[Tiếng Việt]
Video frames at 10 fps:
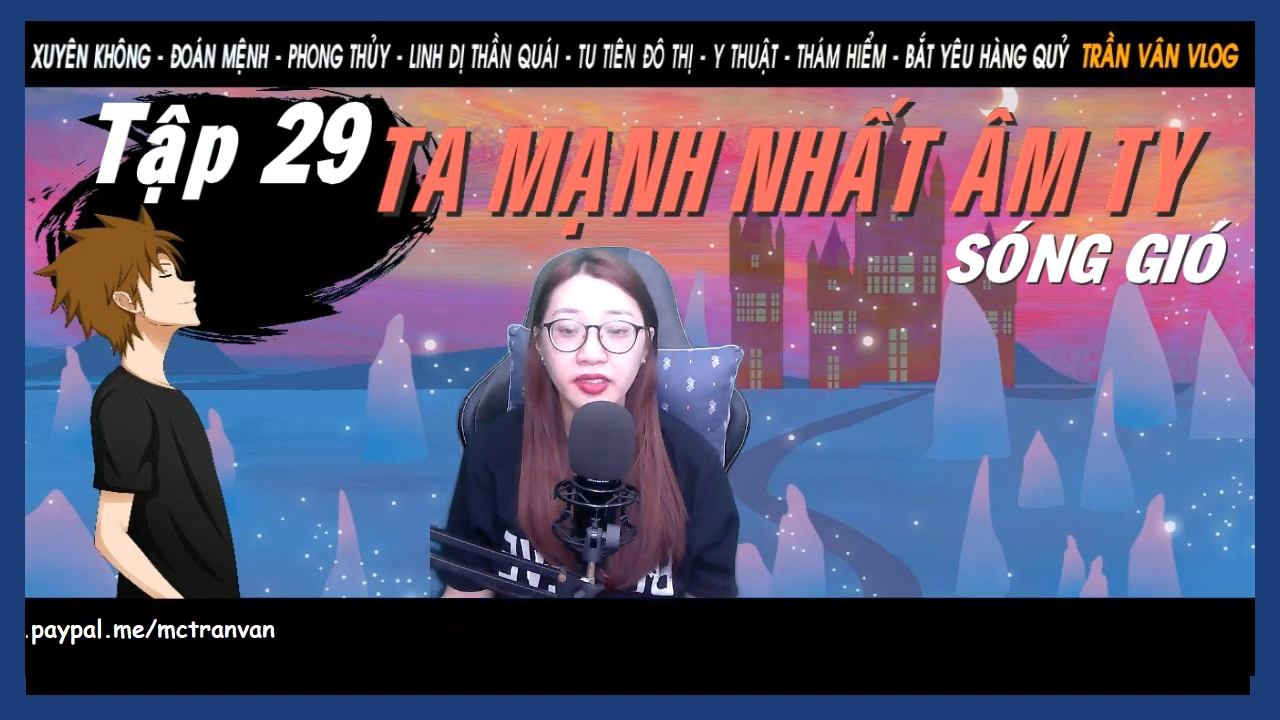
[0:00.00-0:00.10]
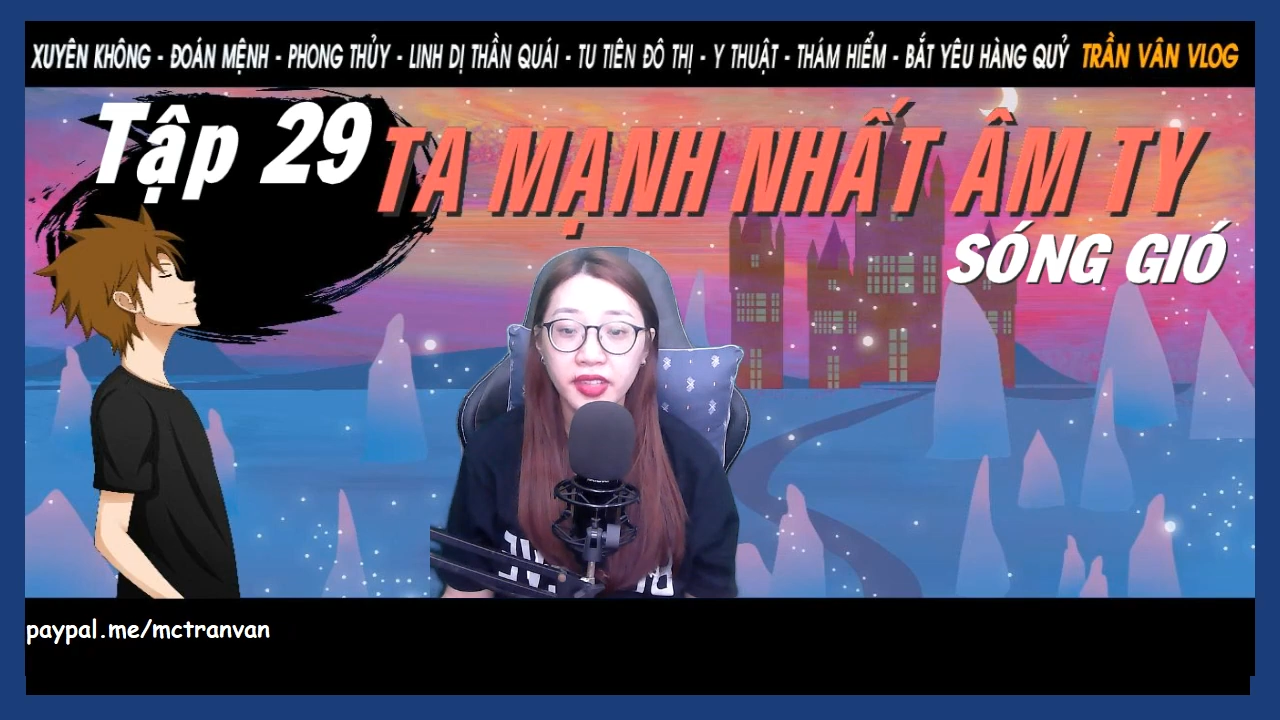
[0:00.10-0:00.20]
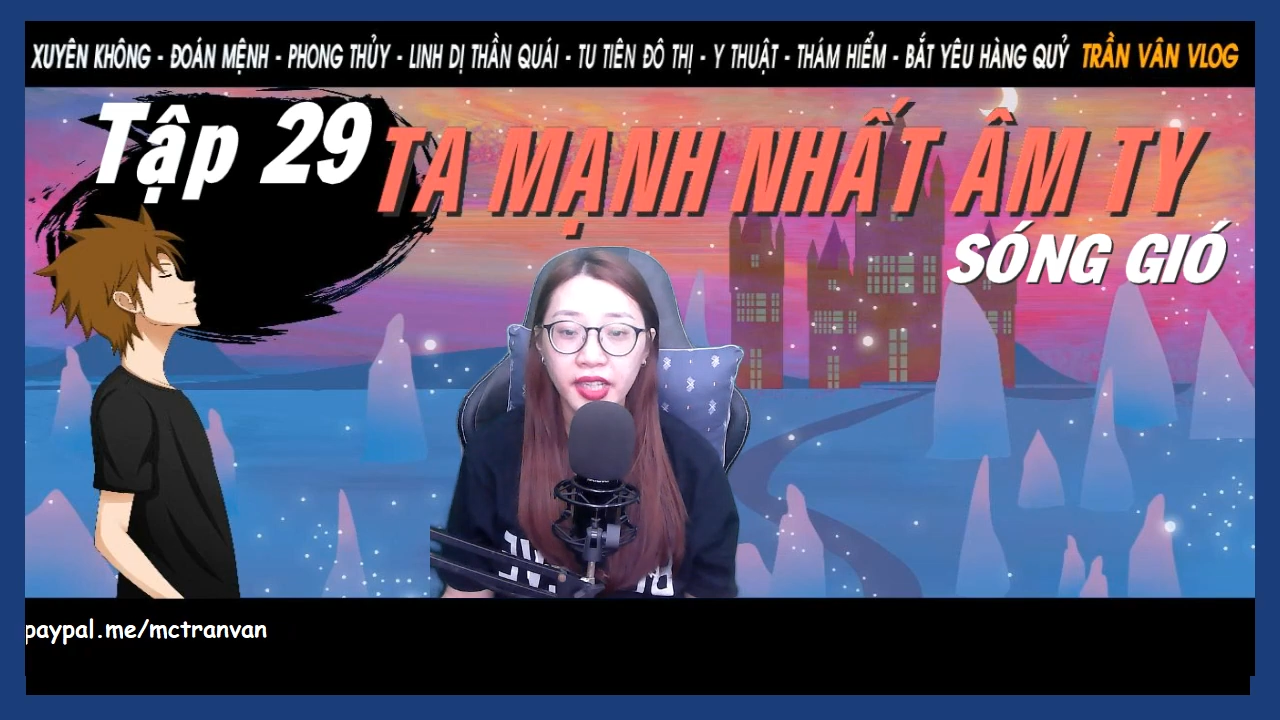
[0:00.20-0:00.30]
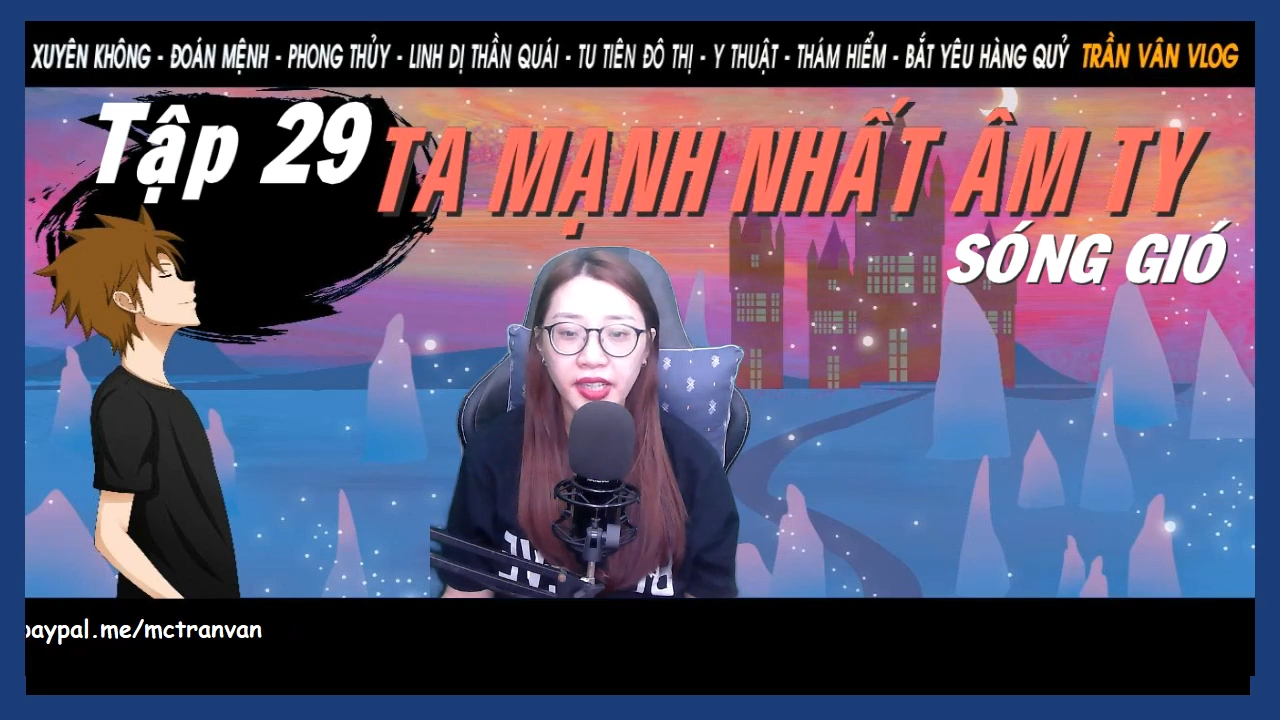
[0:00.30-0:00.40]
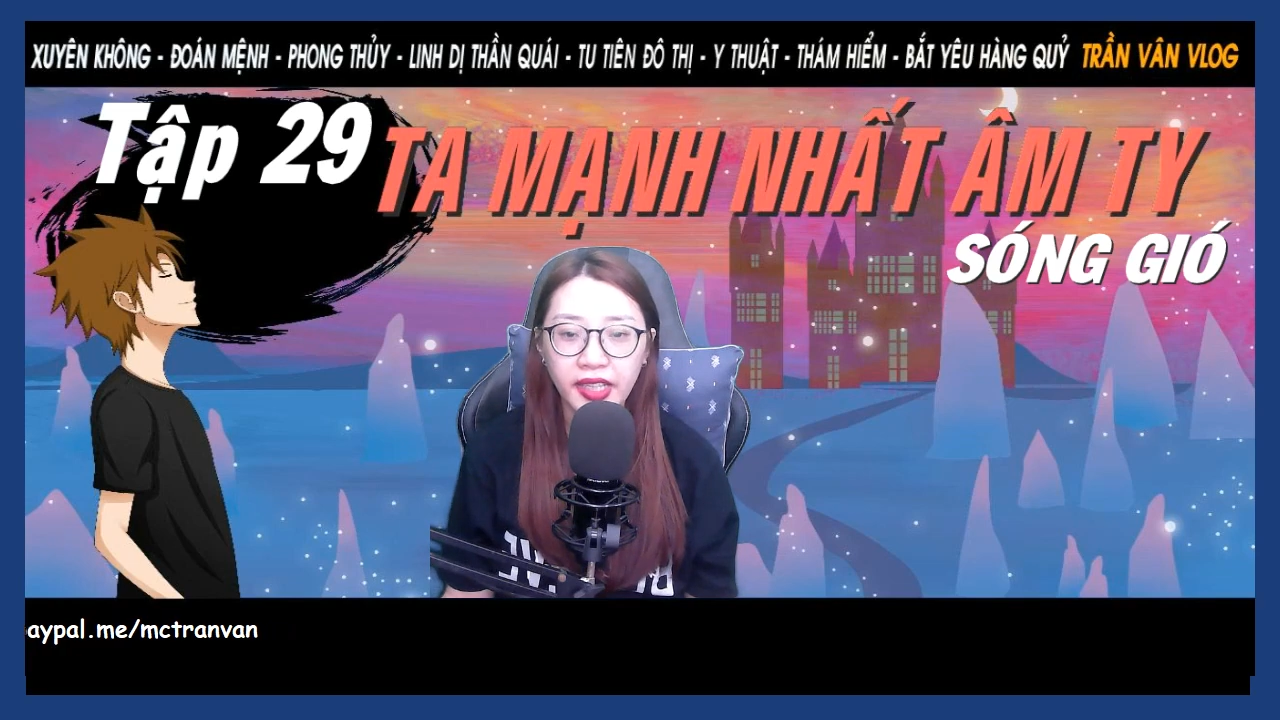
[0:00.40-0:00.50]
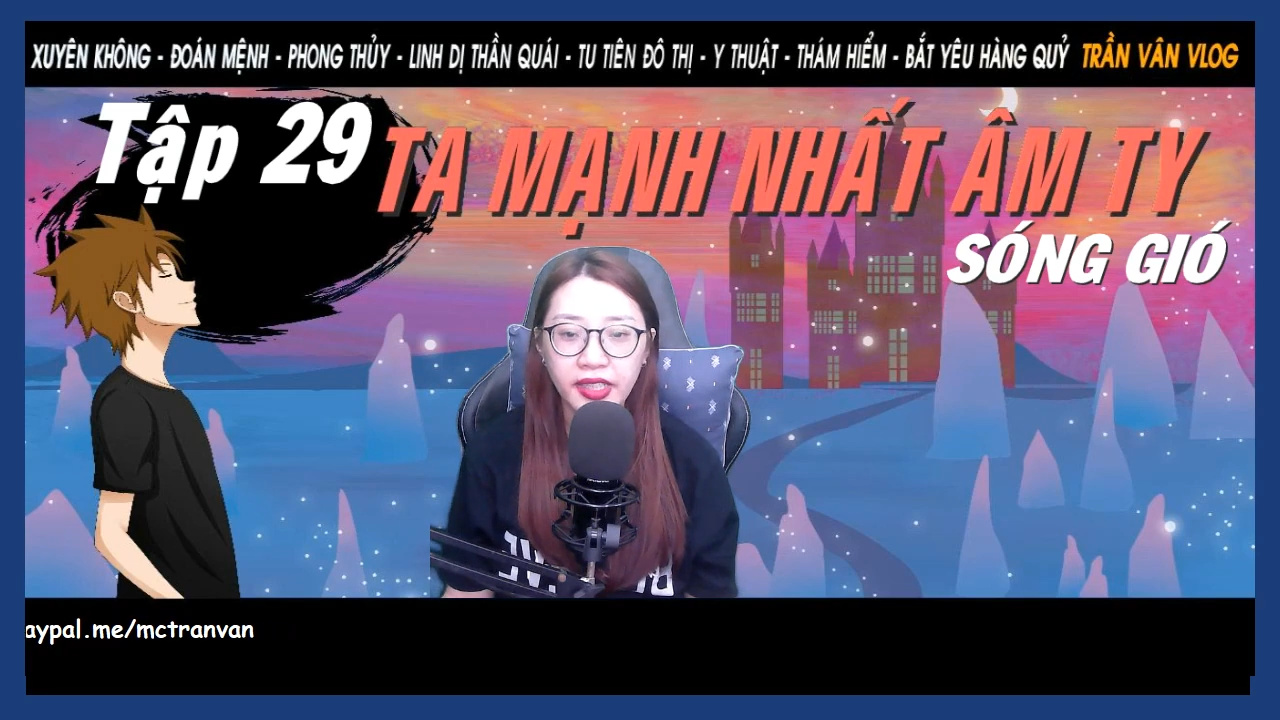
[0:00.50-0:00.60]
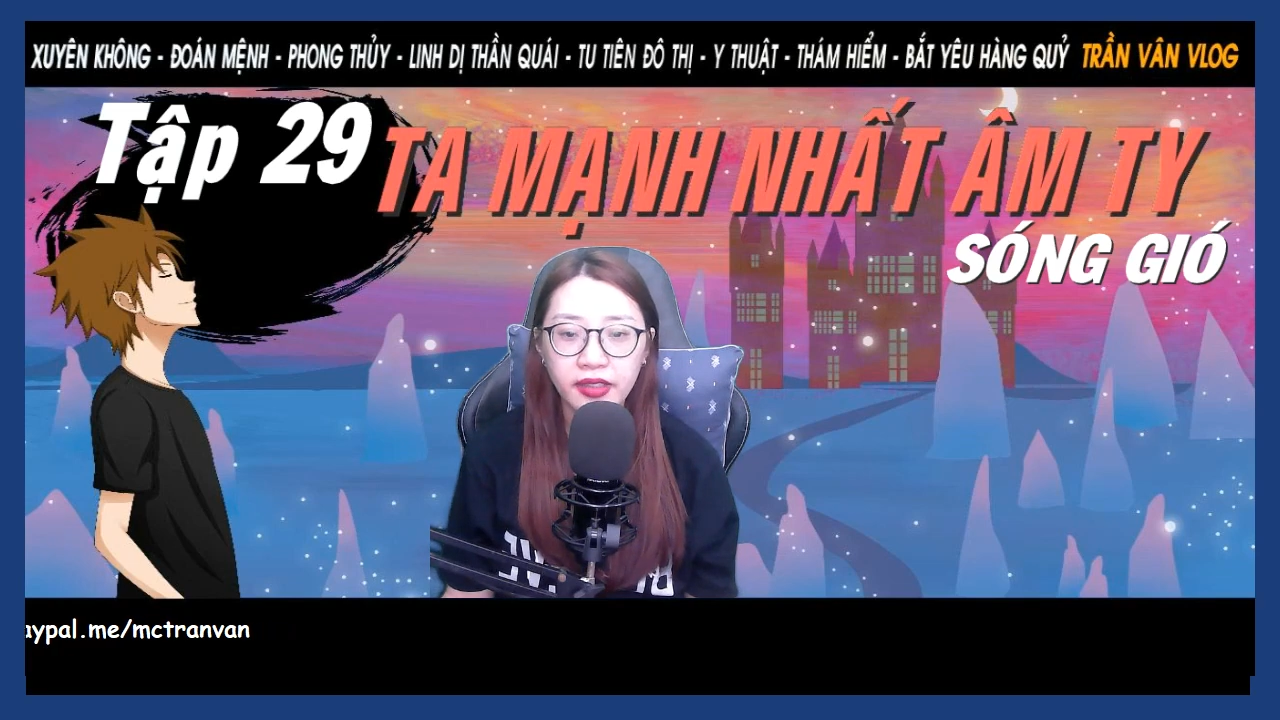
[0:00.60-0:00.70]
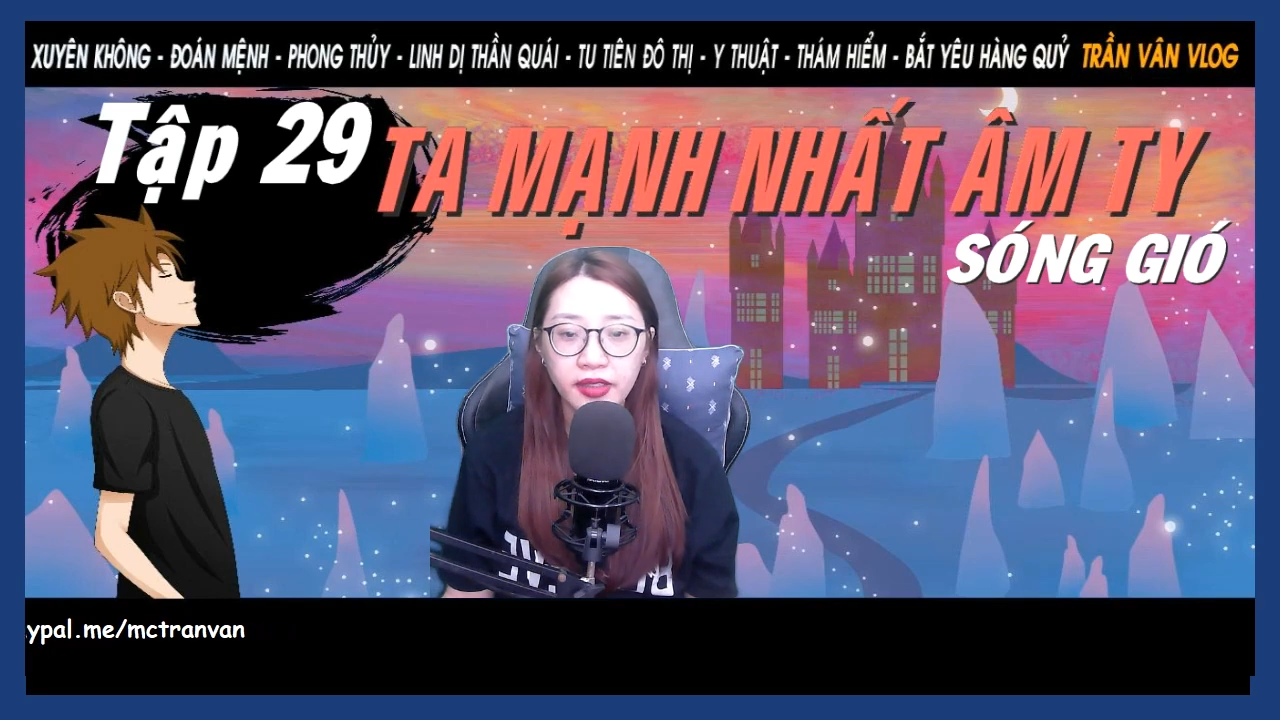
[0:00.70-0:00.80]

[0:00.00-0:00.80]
Khi nãy